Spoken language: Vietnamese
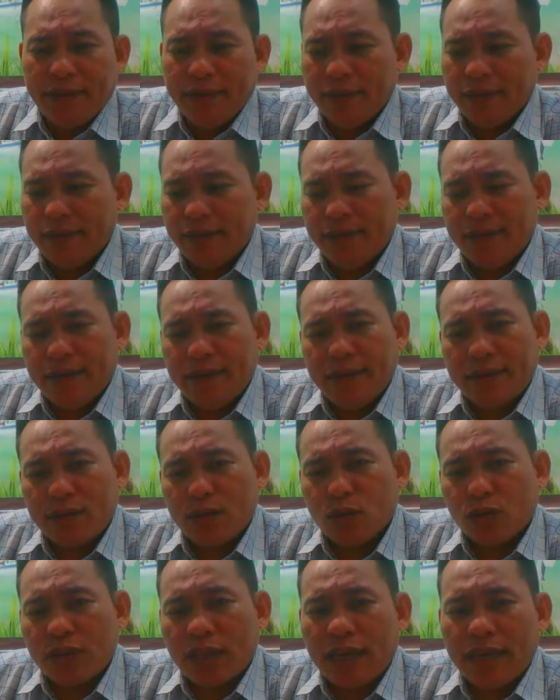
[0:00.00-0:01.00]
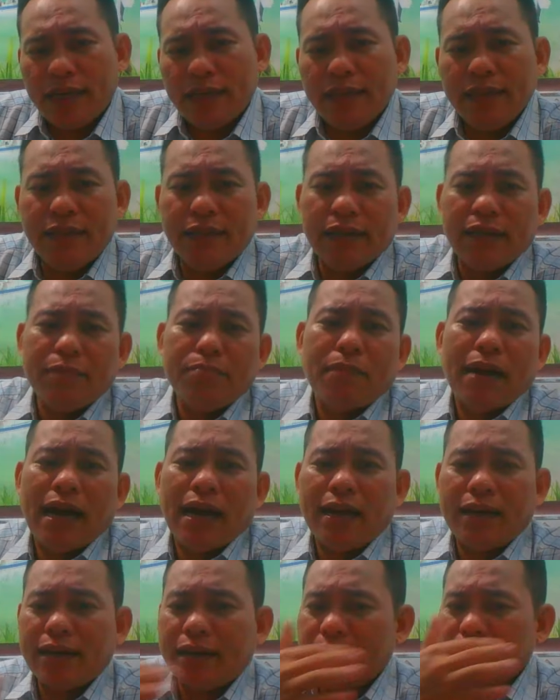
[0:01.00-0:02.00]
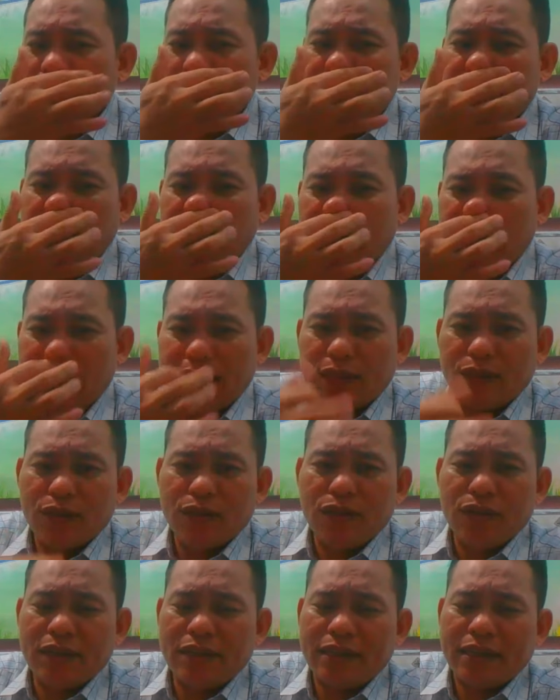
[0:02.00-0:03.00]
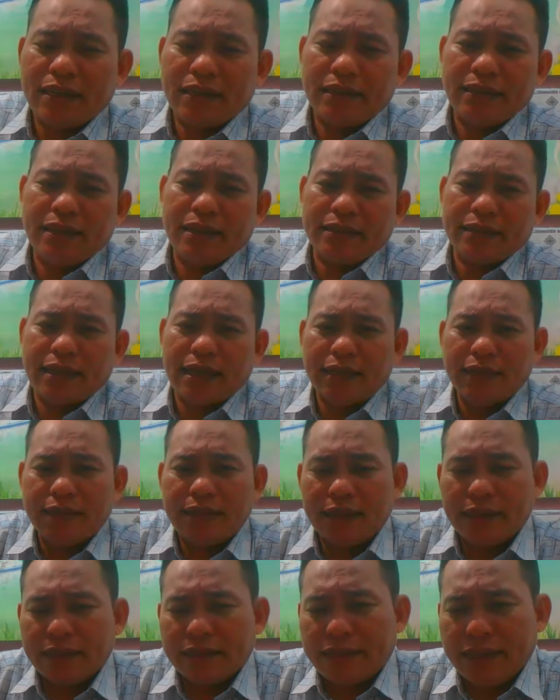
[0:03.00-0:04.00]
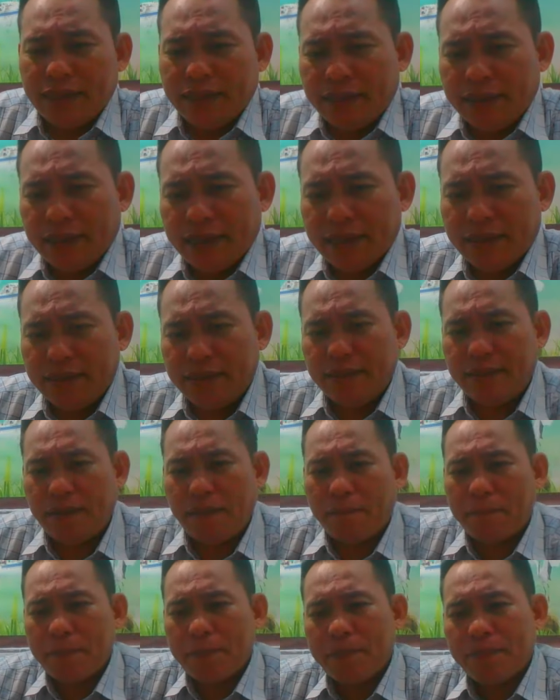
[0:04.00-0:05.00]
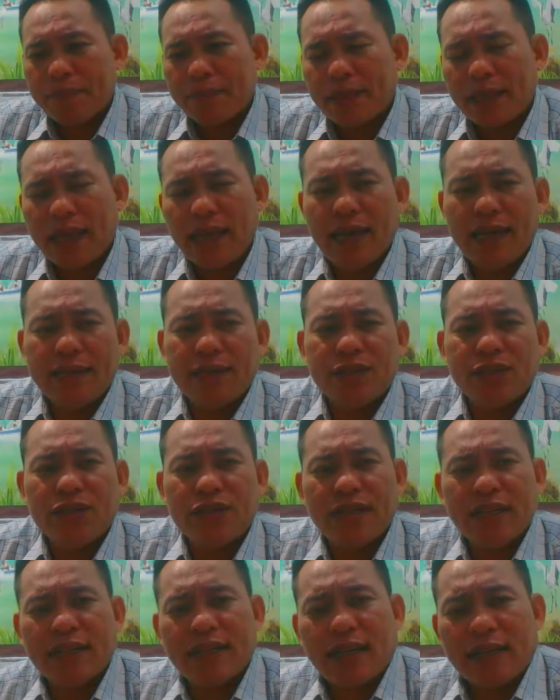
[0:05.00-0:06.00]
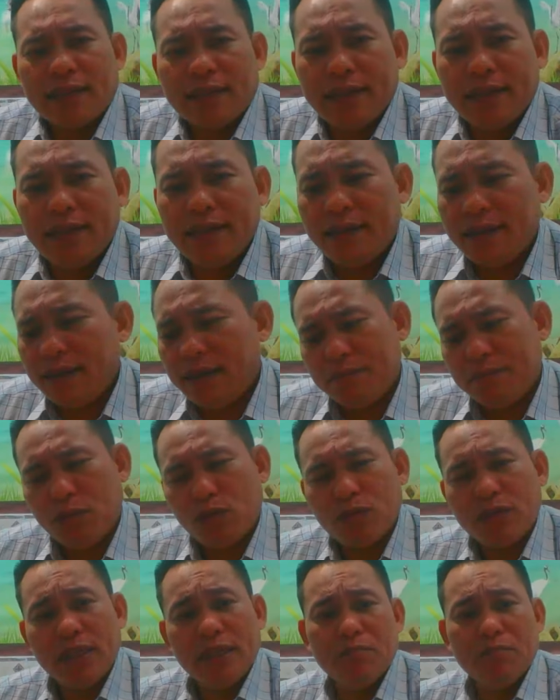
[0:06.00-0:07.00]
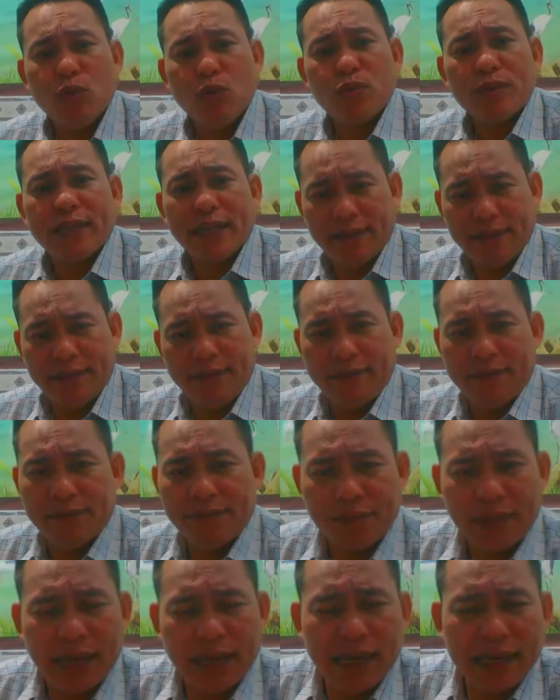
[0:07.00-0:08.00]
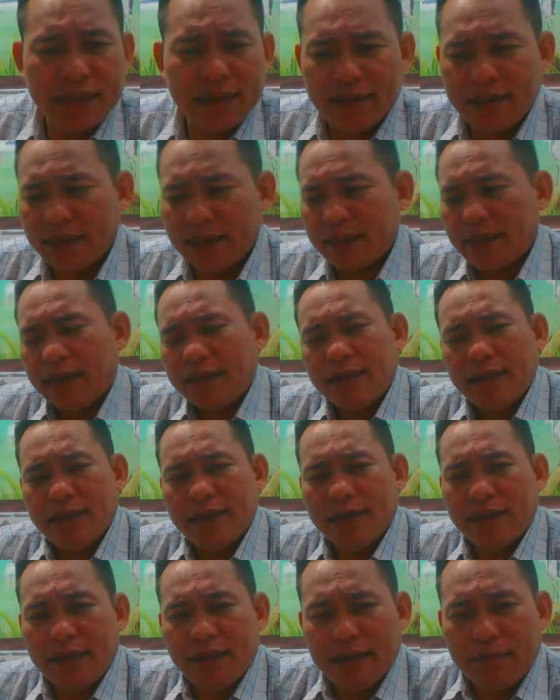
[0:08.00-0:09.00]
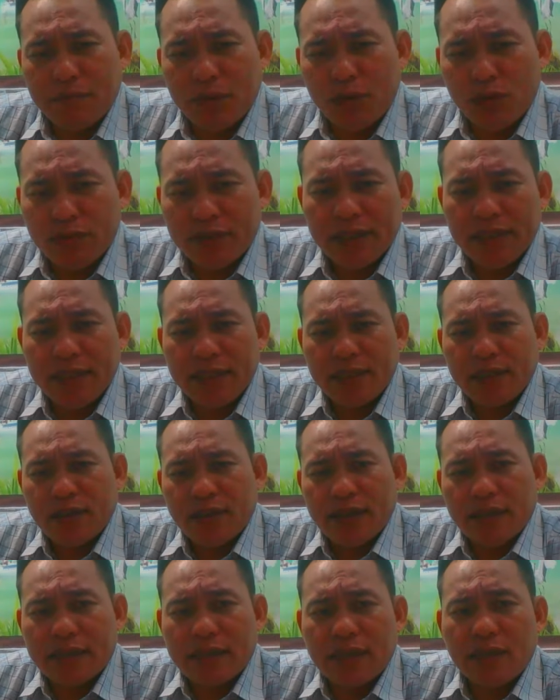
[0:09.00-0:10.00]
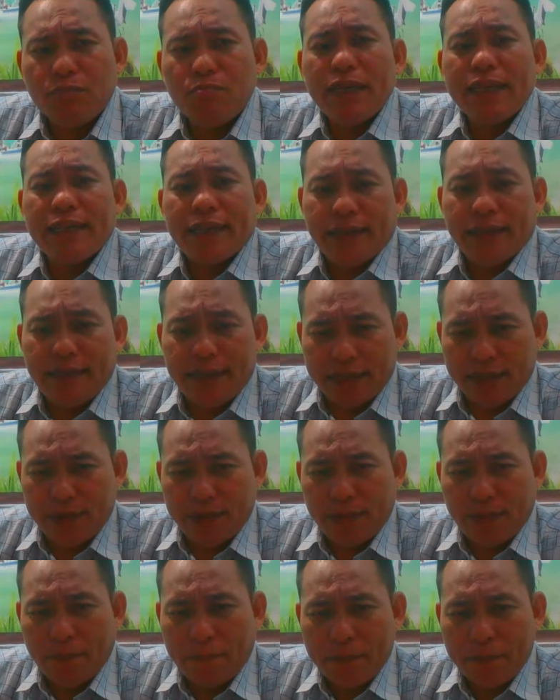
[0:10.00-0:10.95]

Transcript: à, tôi thấy nó đưa cái mã ra như vậy là tôi nói trời đất thánh thần thiên địa ai cho rằng cảnh tê nó là một người mù chữ ai cho rằng cảnh tê nó là một người gọi là không biết chữ đâu